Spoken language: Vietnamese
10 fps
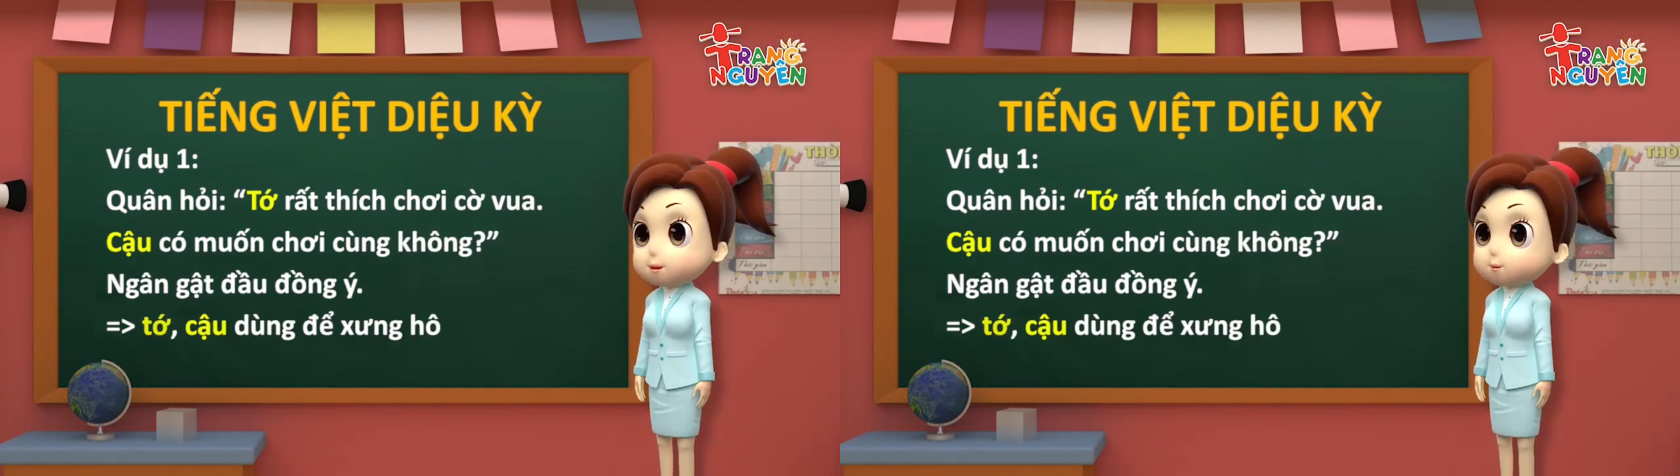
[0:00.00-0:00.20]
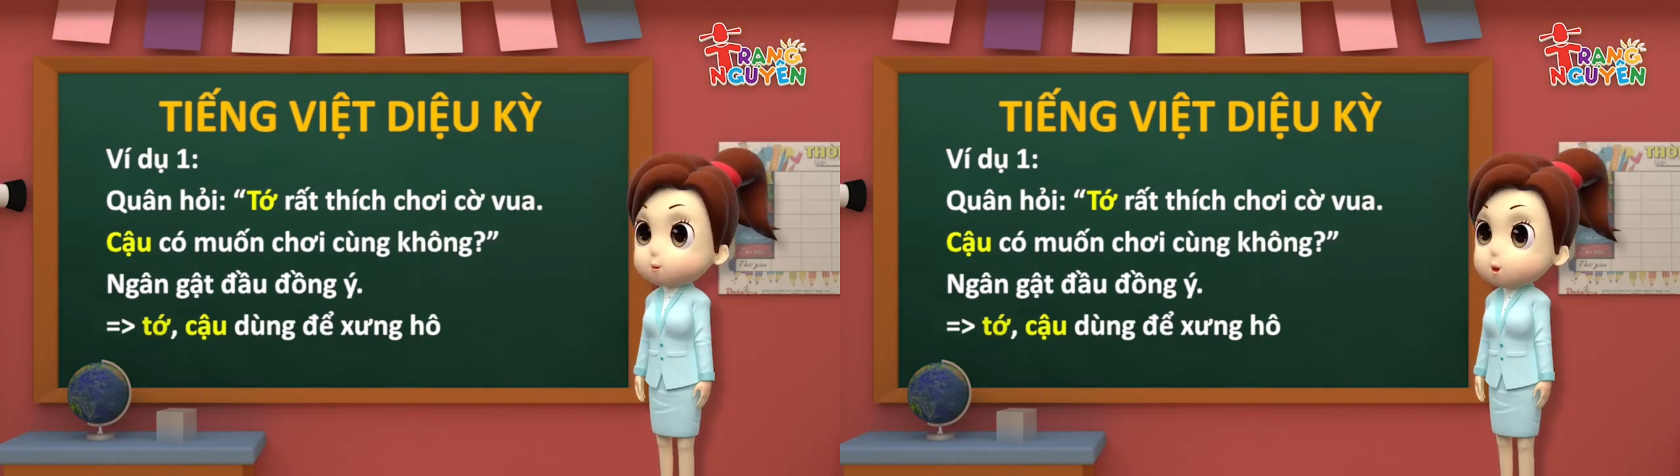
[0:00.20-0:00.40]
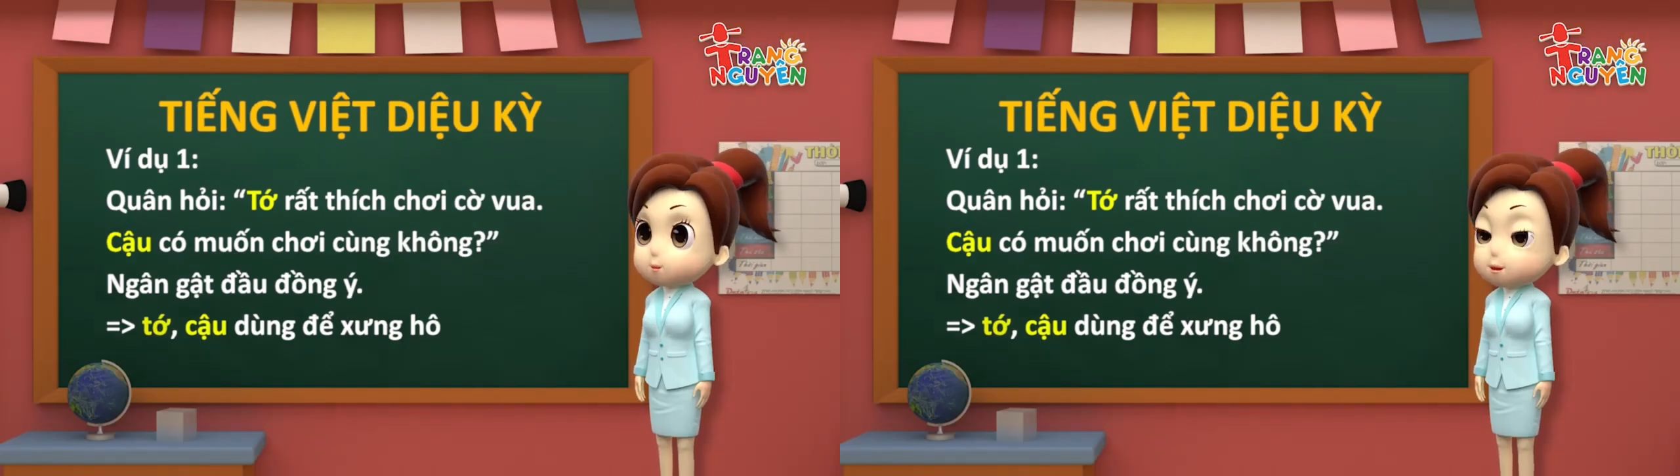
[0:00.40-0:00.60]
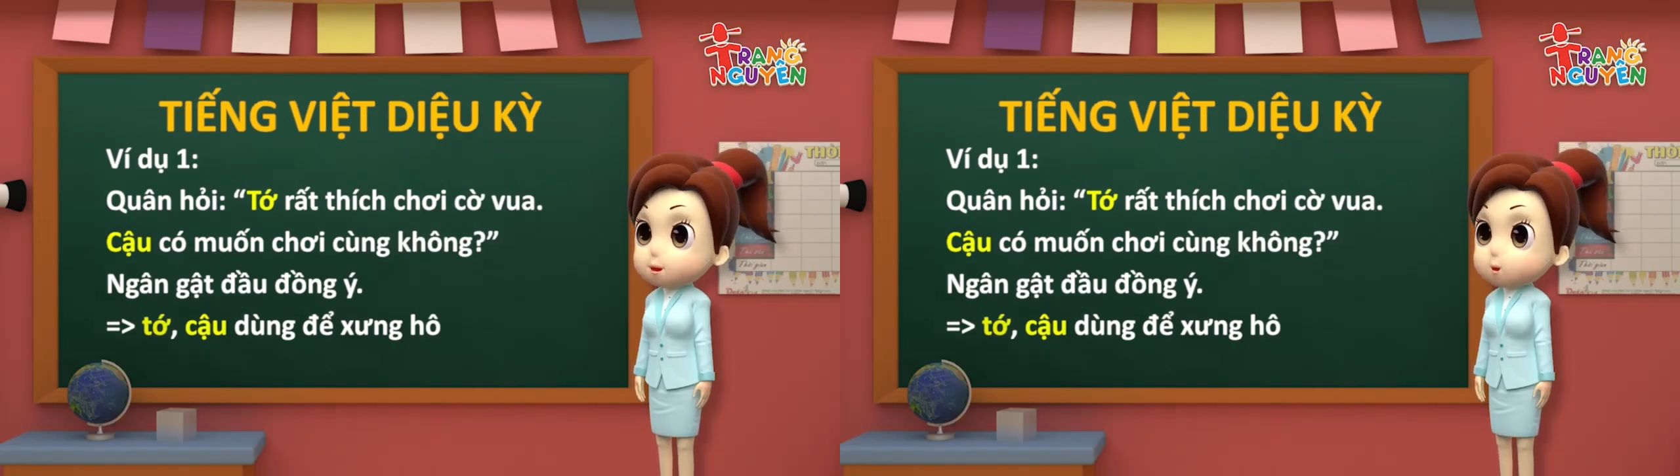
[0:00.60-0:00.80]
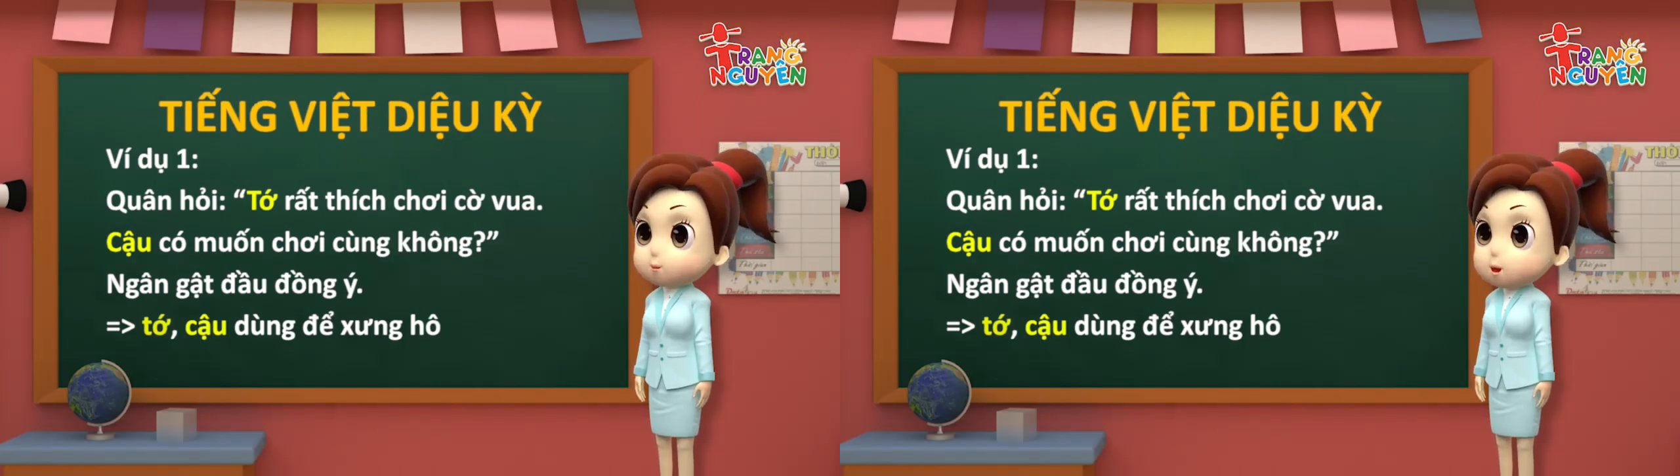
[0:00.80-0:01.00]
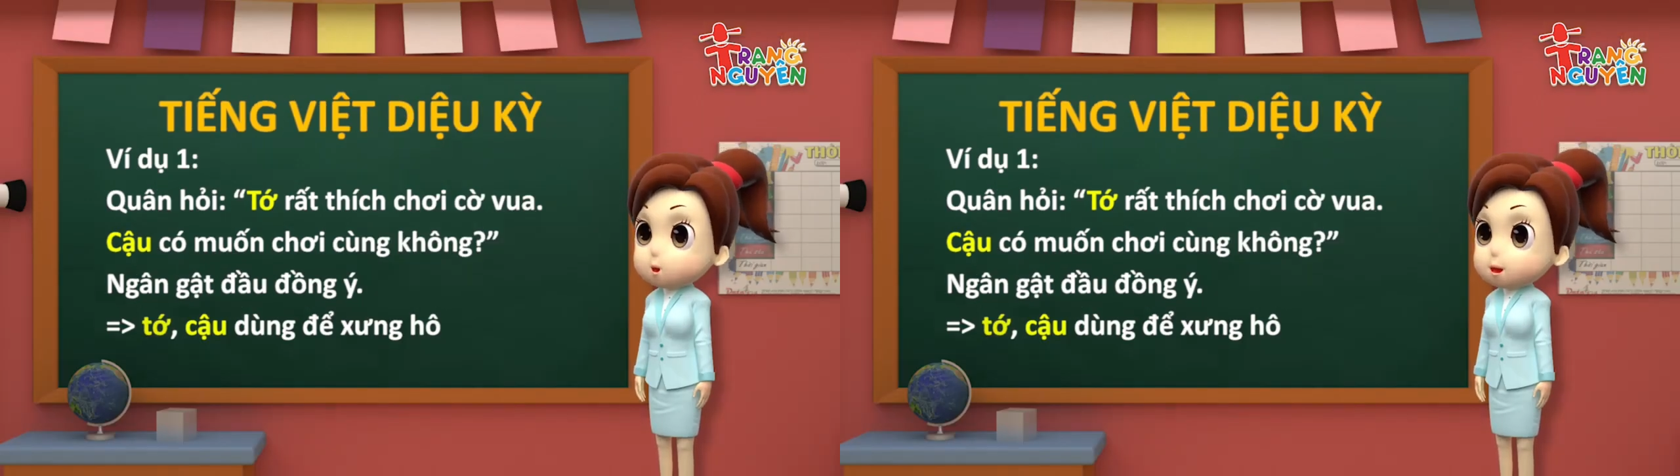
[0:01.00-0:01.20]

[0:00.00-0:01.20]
từ dùng để xưng